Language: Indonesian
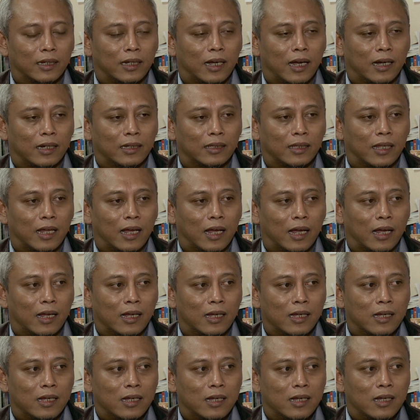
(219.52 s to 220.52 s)
Ketika kita
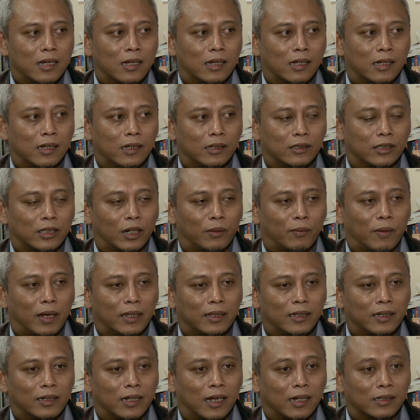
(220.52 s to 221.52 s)
eh,
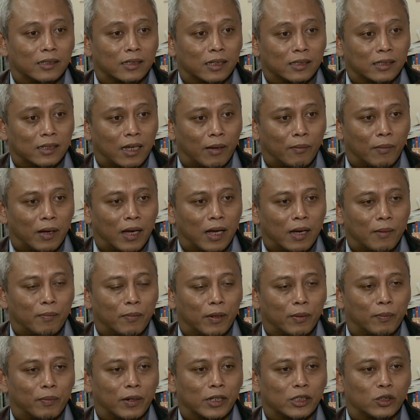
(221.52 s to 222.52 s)
cermati dengan seksama
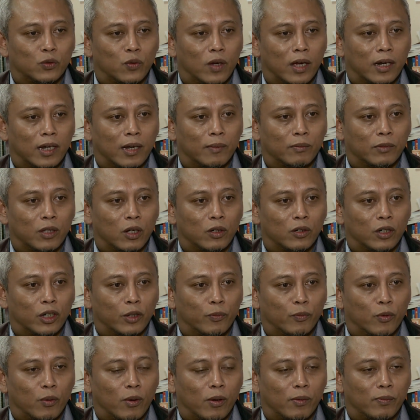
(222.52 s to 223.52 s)
Perpres 26 tahun
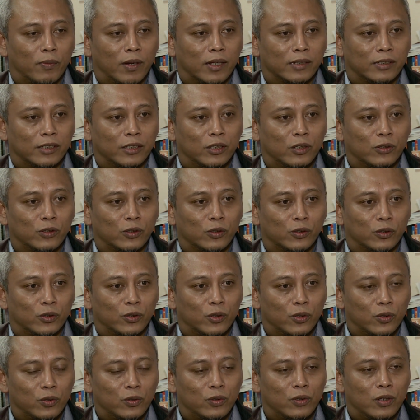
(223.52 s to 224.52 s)
2015 itu
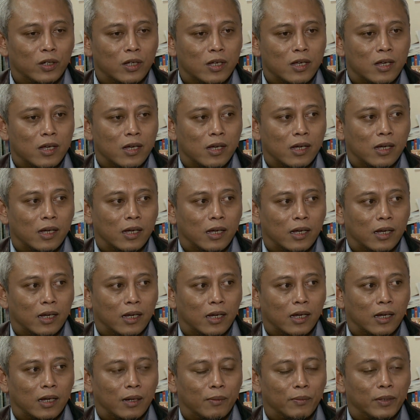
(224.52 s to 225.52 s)
justru
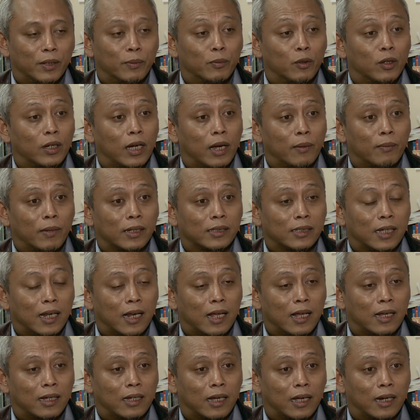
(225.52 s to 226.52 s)
eh, menimbulkan
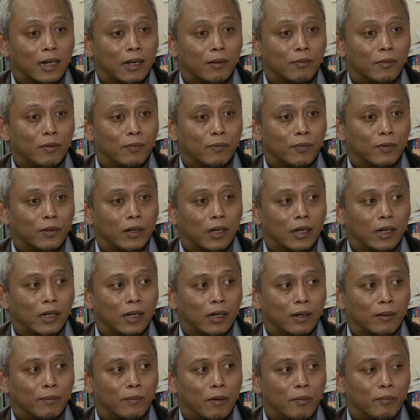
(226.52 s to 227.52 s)
masalah karena
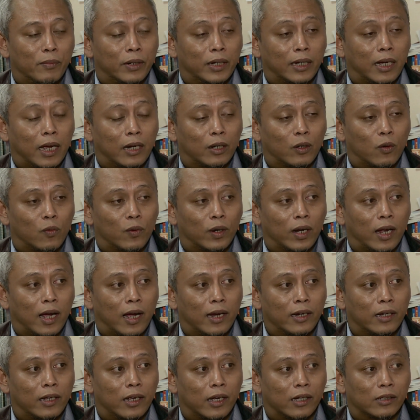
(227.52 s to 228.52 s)
eh, memberikan
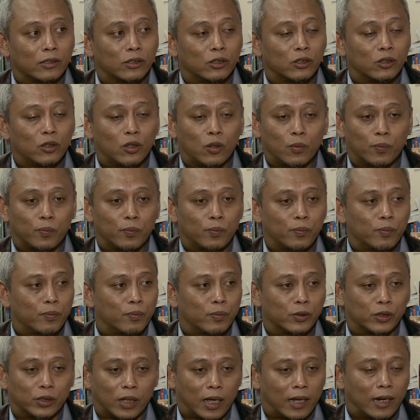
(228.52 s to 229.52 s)
kewenangan yang cukup
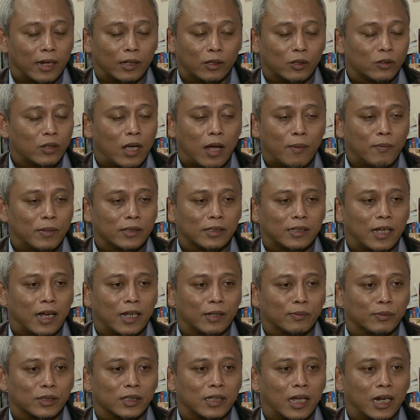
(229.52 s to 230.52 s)
besar atau amat
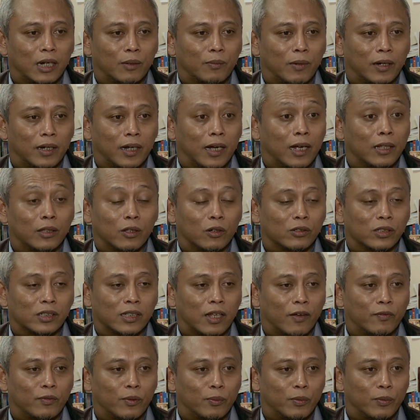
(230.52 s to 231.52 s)
sangat besar kepada kantor staf